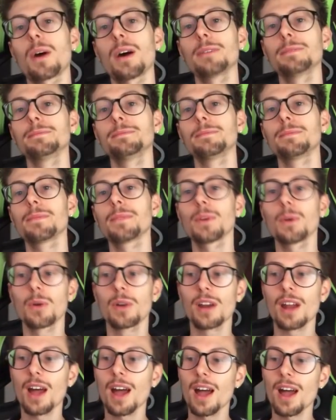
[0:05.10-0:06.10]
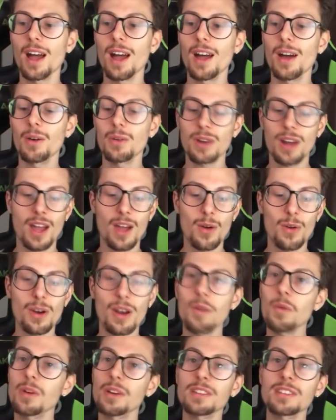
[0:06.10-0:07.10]
qua Ora, ora,
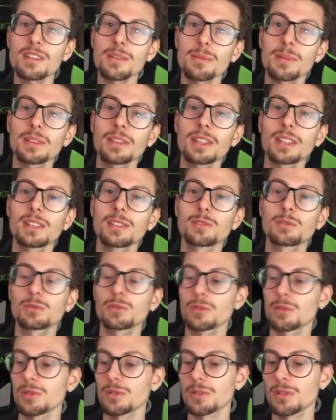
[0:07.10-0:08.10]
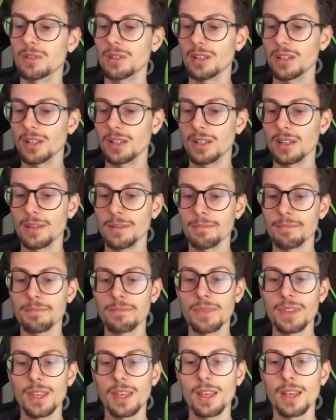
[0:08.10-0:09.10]
ora, ora sapete chi sono eh,
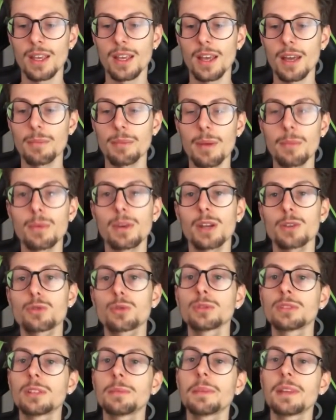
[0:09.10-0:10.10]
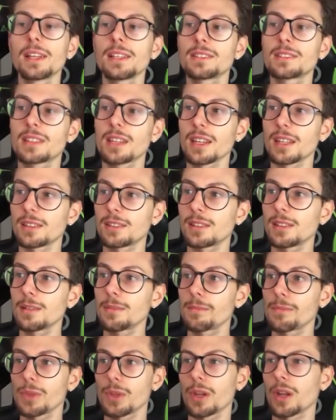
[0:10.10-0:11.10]
Abbiamo raggiunto i mille
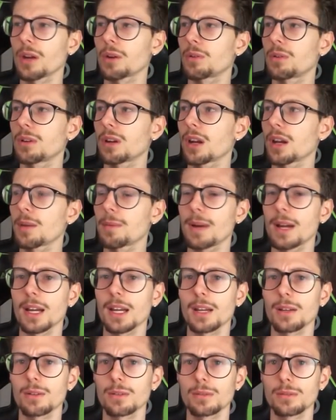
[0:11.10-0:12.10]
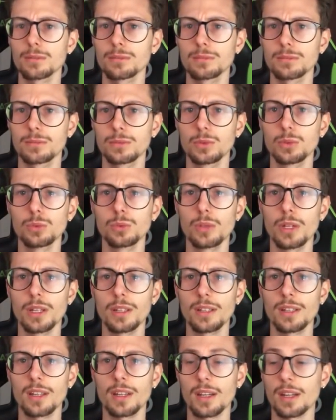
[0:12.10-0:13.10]
iscritti Non ancora, ne mancano
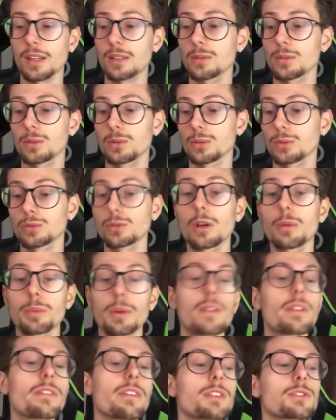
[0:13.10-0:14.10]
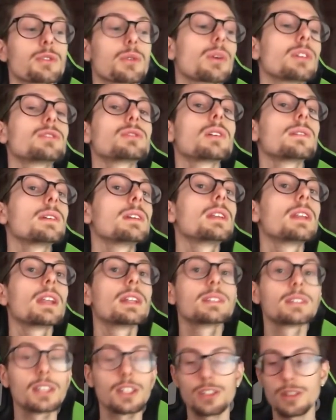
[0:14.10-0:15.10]
due credo, non lo so Però vi faccio questo video in
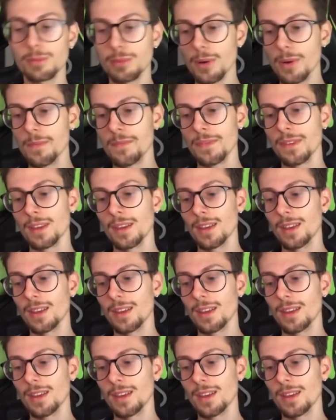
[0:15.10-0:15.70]
anticipo